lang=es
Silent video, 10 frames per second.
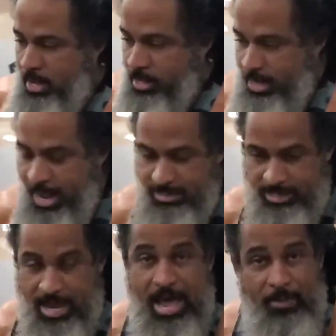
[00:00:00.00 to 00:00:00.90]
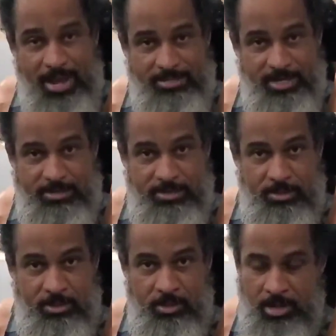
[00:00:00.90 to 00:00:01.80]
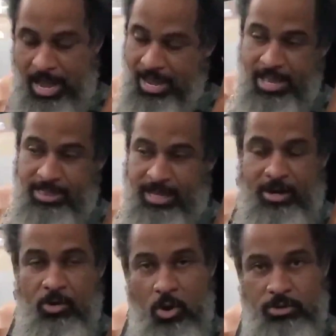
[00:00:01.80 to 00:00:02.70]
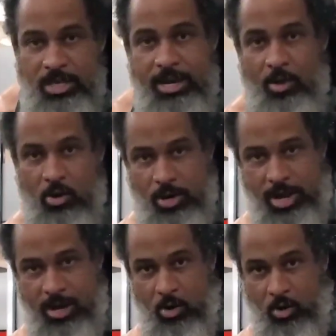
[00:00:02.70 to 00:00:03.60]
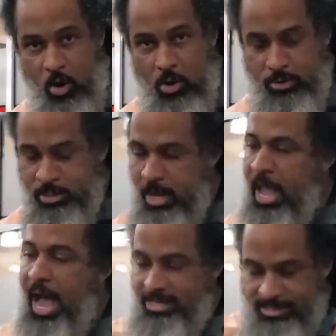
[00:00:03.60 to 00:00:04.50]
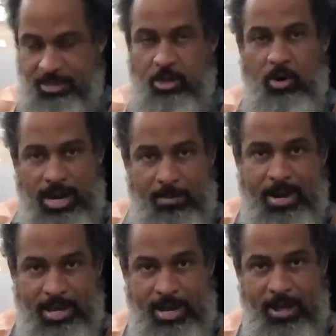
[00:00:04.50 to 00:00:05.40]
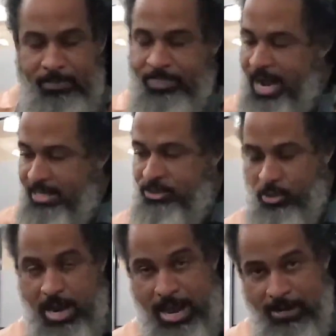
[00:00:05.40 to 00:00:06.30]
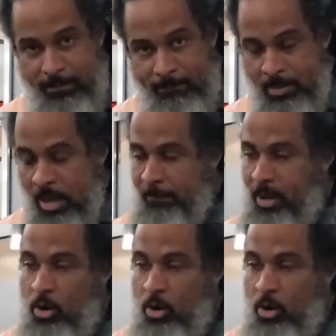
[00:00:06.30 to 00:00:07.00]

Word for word: y es que a veces hay gente que no tiene dolores en los codos haciéndolo de la manera tradicional, pero